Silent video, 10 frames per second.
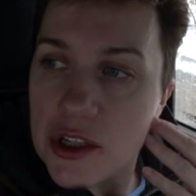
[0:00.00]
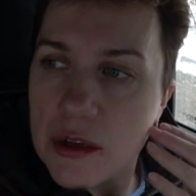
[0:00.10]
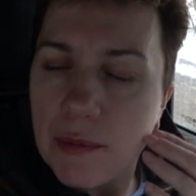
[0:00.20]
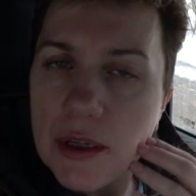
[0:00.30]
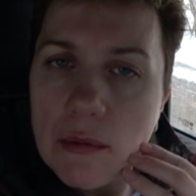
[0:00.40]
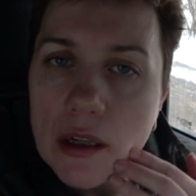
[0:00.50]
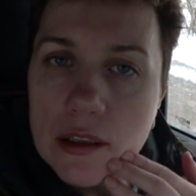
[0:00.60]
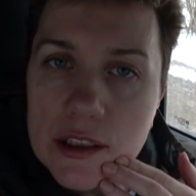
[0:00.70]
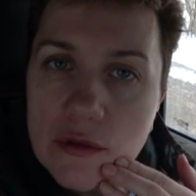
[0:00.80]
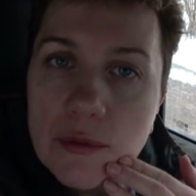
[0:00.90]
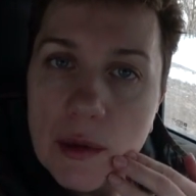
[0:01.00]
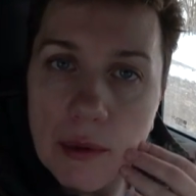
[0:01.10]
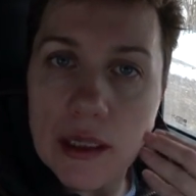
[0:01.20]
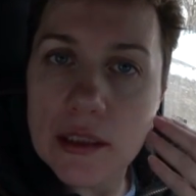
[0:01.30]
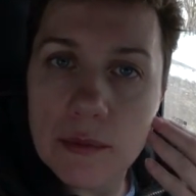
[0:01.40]
не понимала, где у меня
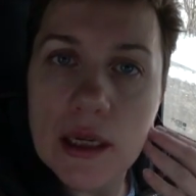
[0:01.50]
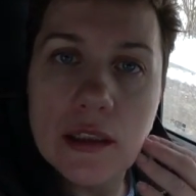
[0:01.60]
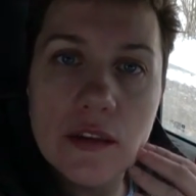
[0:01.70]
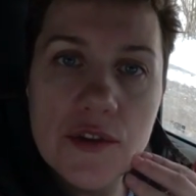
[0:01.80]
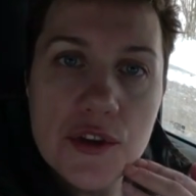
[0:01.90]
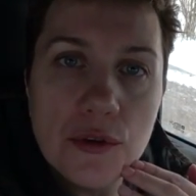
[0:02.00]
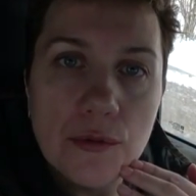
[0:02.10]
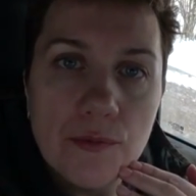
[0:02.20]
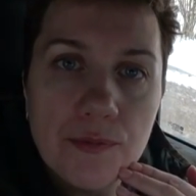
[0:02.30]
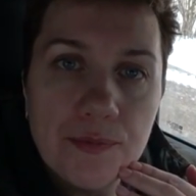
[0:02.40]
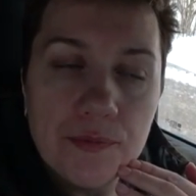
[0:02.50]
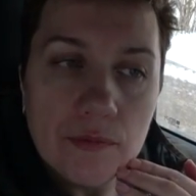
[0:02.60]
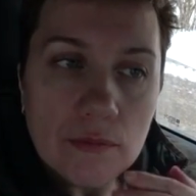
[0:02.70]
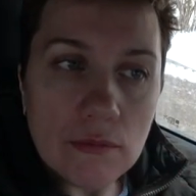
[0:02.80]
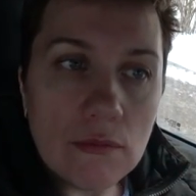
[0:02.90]
болит, болело все.
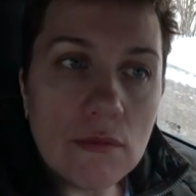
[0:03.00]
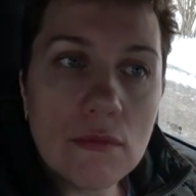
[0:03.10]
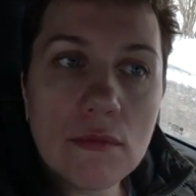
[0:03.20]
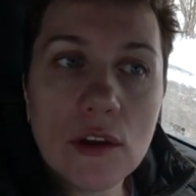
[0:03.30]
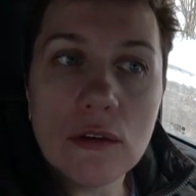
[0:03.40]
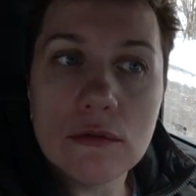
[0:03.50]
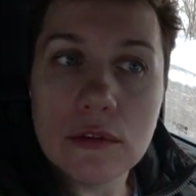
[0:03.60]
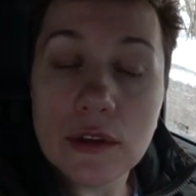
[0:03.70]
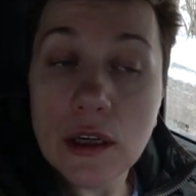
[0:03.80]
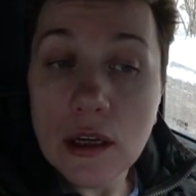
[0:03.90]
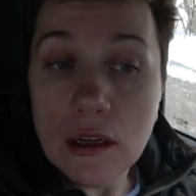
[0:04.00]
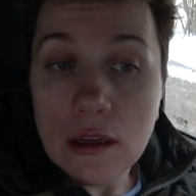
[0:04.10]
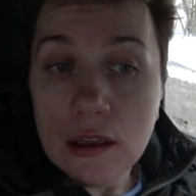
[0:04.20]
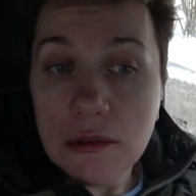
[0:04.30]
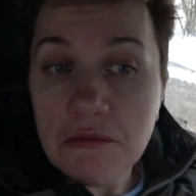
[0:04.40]
Ну, вот.
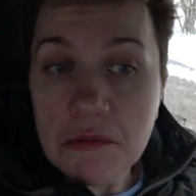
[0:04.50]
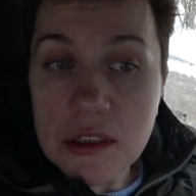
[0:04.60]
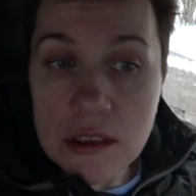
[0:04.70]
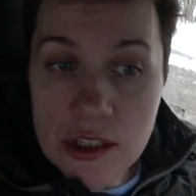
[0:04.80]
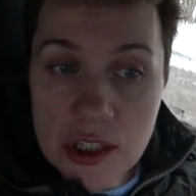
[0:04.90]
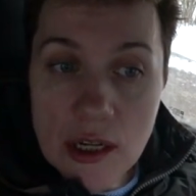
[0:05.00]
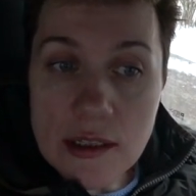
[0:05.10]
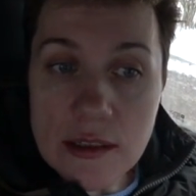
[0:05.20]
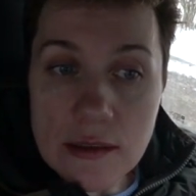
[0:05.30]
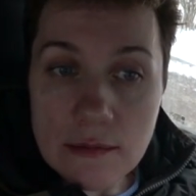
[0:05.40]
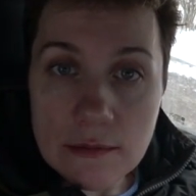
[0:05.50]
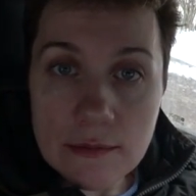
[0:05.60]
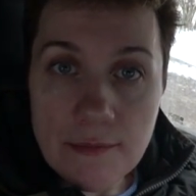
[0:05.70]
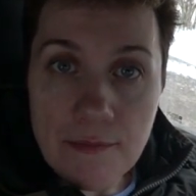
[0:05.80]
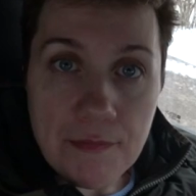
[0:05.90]
Сейчас,
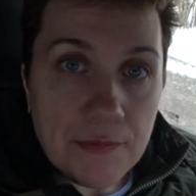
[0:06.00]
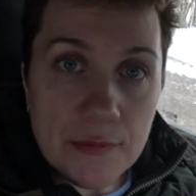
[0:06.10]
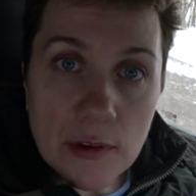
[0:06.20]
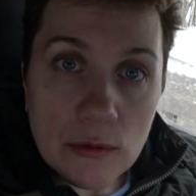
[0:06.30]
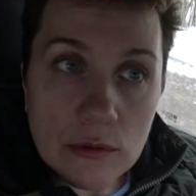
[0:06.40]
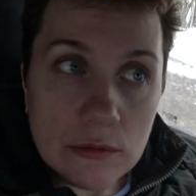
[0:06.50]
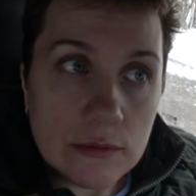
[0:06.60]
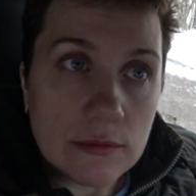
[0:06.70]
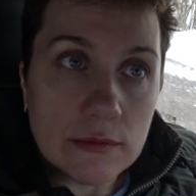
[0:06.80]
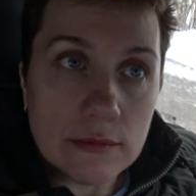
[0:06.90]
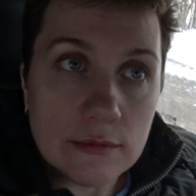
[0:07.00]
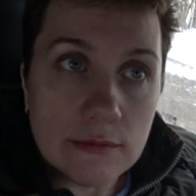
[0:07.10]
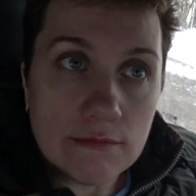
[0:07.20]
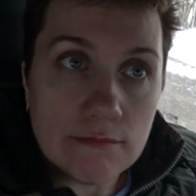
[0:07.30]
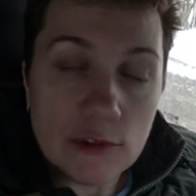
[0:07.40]
ну,
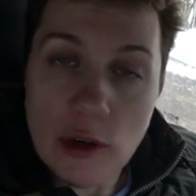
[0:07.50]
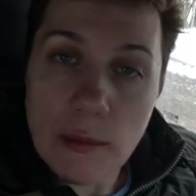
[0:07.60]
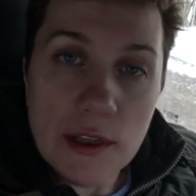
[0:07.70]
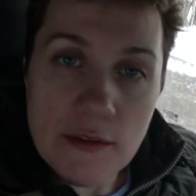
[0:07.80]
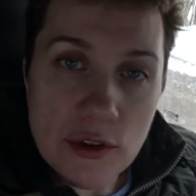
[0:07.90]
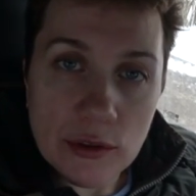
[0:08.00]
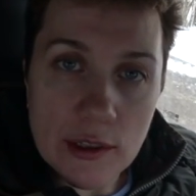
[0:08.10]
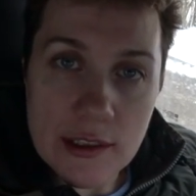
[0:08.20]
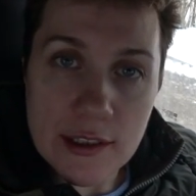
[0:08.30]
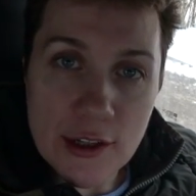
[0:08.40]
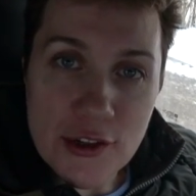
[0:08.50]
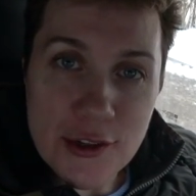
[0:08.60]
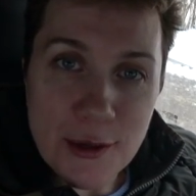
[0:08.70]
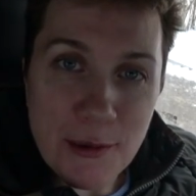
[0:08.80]
ну, как бы не все так страшно.